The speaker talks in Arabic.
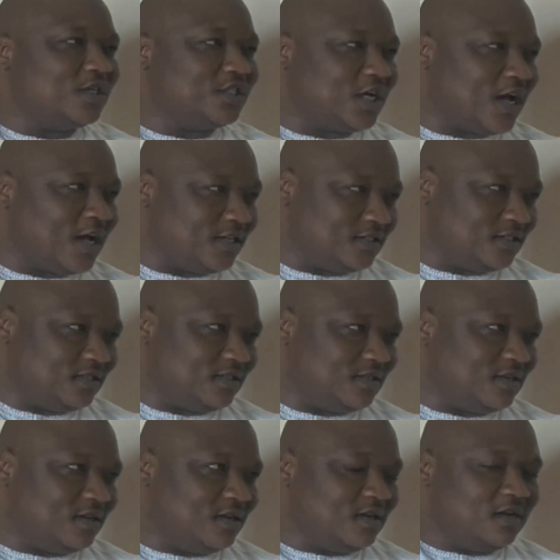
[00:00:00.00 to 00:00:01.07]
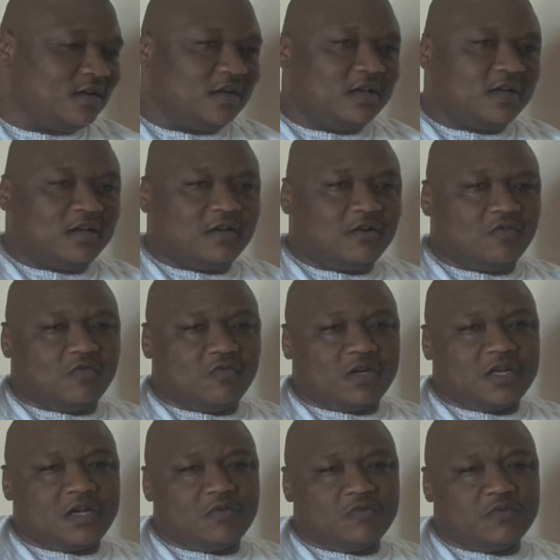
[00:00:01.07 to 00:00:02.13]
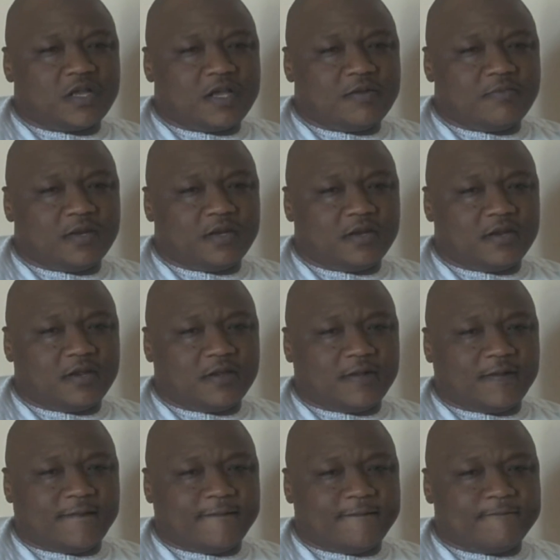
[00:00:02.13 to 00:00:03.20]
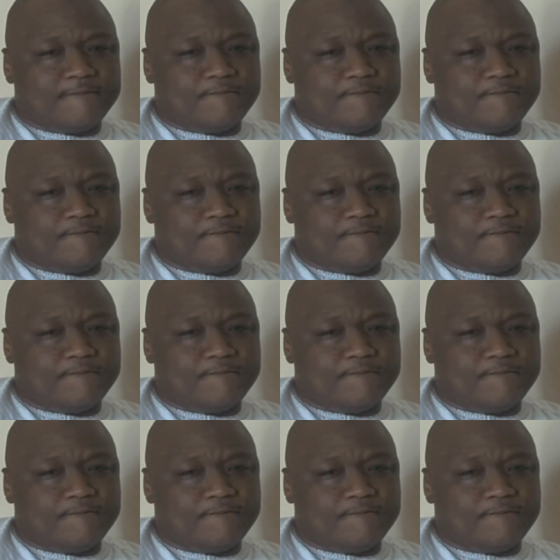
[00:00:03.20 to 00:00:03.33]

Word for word: أشخاص ونحن دائما آه،